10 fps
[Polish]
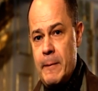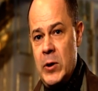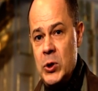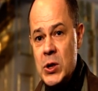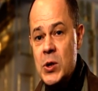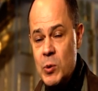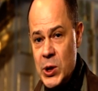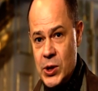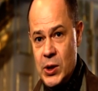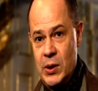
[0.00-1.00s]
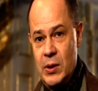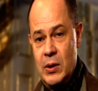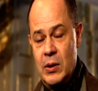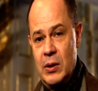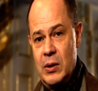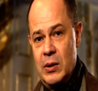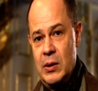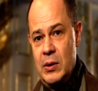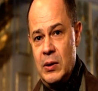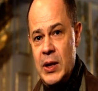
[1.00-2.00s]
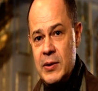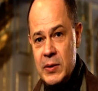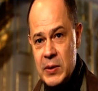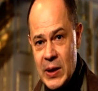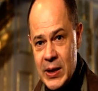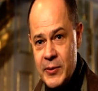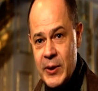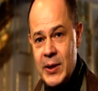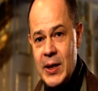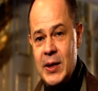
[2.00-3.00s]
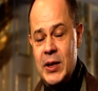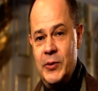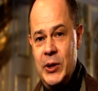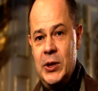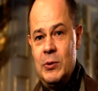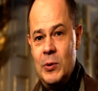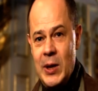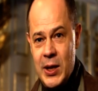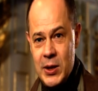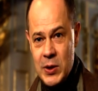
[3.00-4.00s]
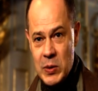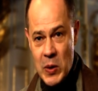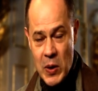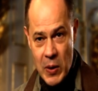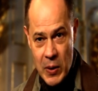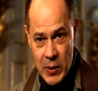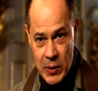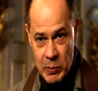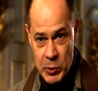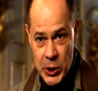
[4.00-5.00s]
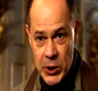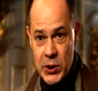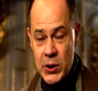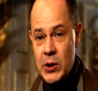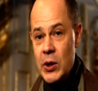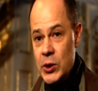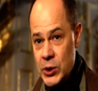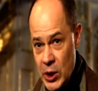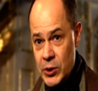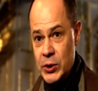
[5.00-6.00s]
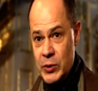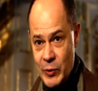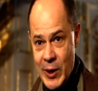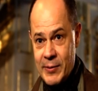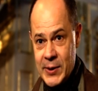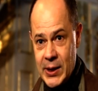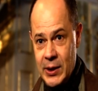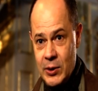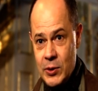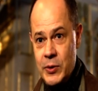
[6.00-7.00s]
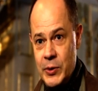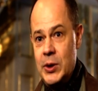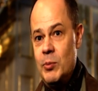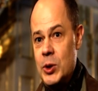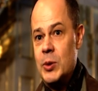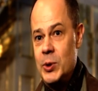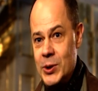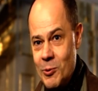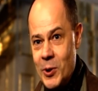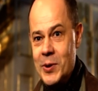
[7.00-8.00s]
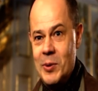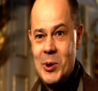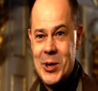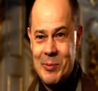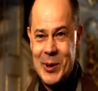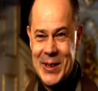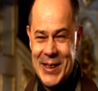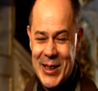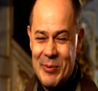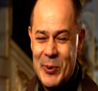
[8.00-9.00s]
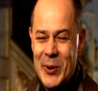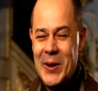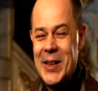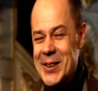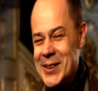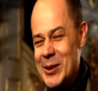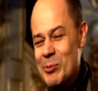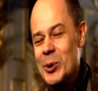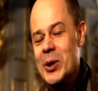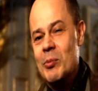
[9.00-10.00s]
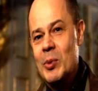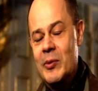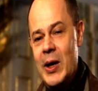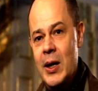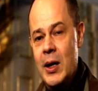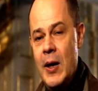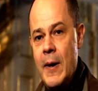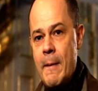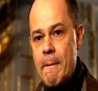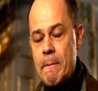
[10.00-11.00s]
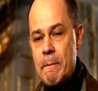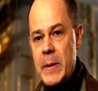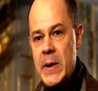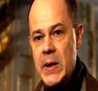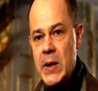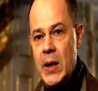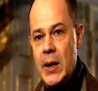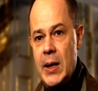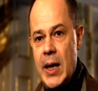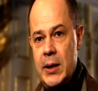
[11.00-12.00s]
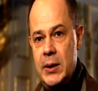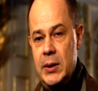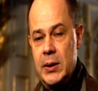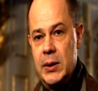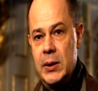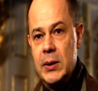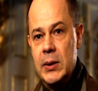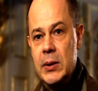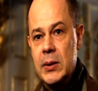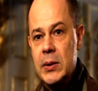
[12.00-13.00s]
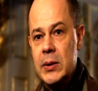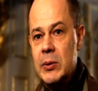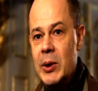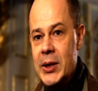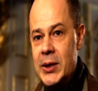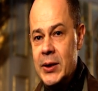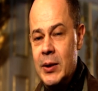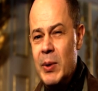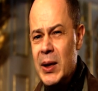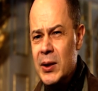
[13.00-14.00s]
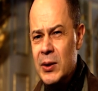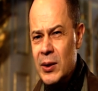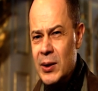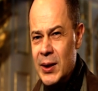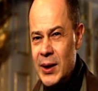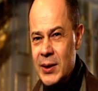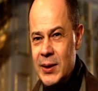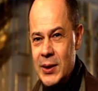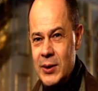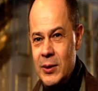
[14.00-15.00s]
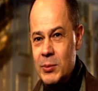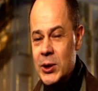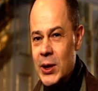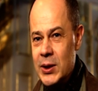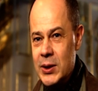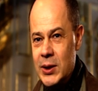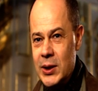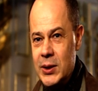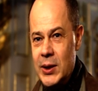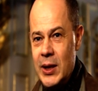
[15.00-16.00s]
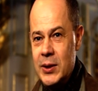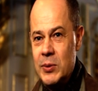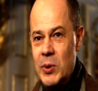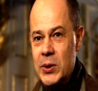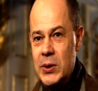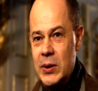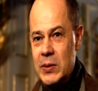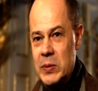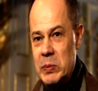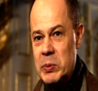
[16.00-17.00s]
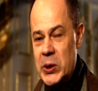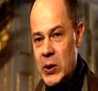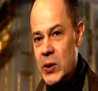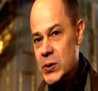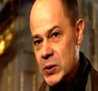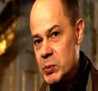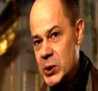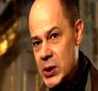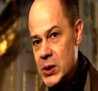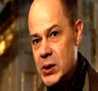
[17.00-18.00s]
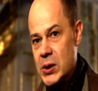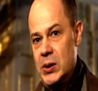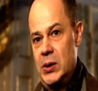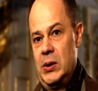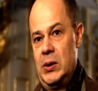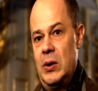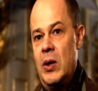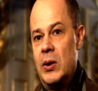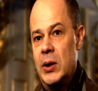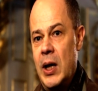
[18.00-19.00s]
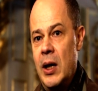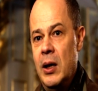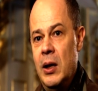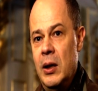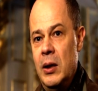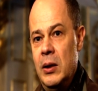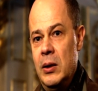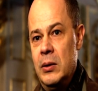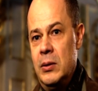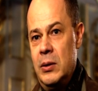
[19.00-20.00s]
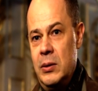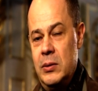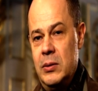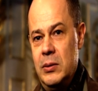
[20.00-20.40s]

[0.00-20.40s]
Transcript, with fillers: to się słyszy. To naj, najzwyklej na świecie tu należy przyjść, siąść w ławce. No oczywiście może być chłodno, może być ciepło, raczej ciepło nie bywa, i jak y, słychać, jak te belki trochę tak zaczną trzeszczeć, jak słońce przechodzi przez y, okna, to,